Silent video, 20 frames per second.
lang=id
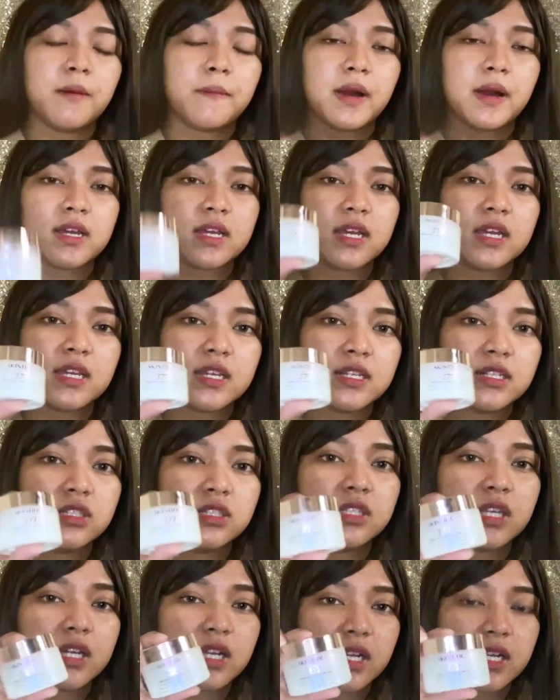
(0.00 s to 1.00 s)
pakai
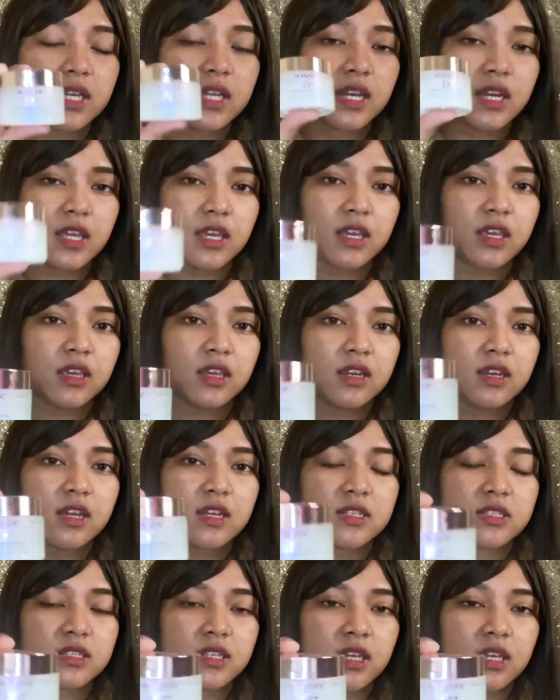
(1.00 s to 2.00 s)
gel ini
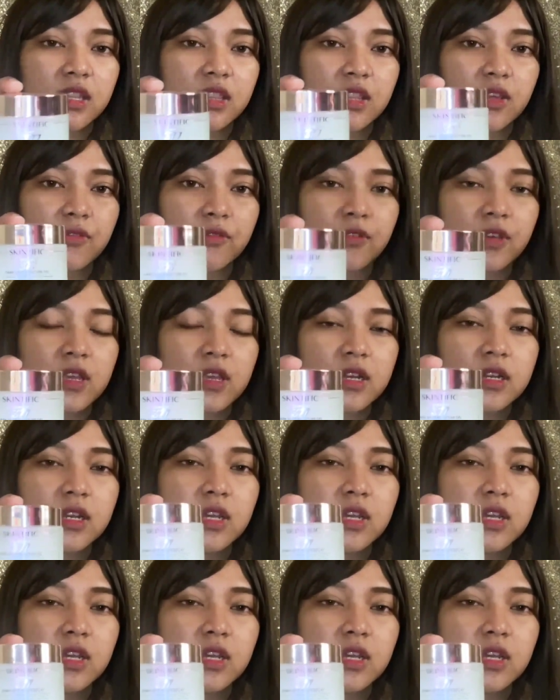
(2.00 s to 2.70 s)
dari Skin Tipik,